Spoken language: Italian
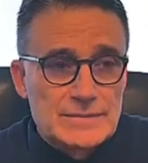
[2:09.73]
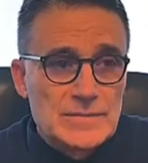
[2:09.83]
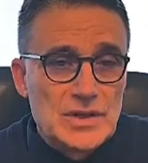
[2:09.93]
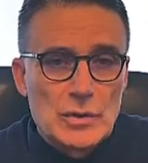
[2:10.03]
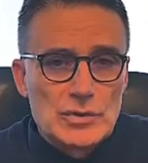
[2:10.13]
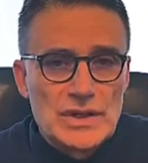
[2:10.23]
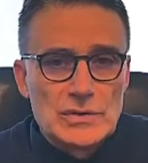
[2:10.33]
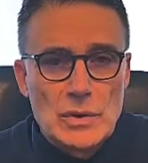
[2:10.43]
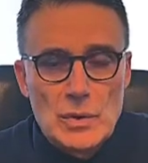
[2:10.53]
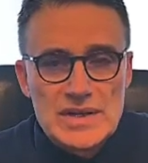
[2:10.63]
includendo
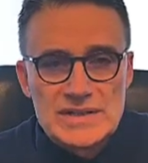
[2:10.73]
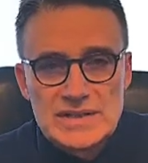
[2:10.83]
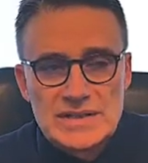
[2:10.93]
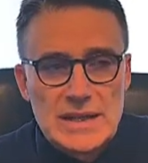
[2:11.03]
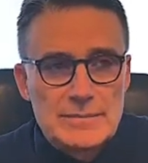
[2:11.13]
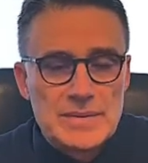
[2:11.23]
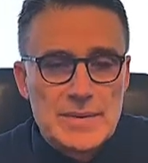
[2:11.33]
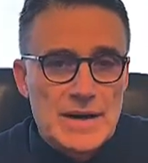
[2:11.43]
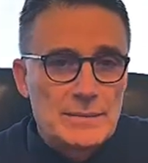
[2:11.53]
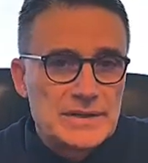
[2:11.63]
in questi i tempi
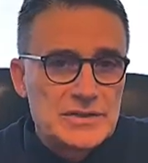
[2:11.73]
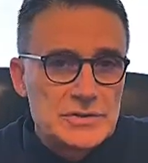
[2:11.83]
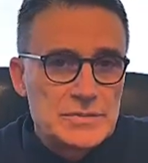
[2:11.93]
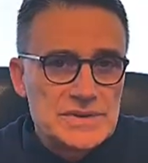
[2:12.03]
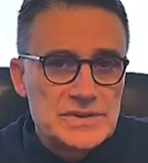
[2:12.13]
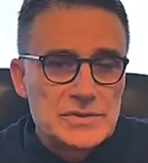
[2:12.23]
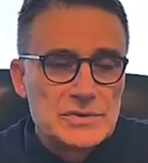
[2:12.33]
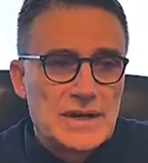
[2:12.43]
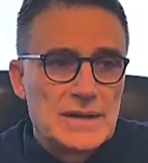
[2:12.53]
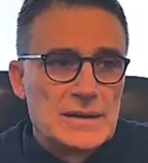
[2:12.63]
per la
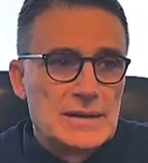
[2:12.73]
partecipazione,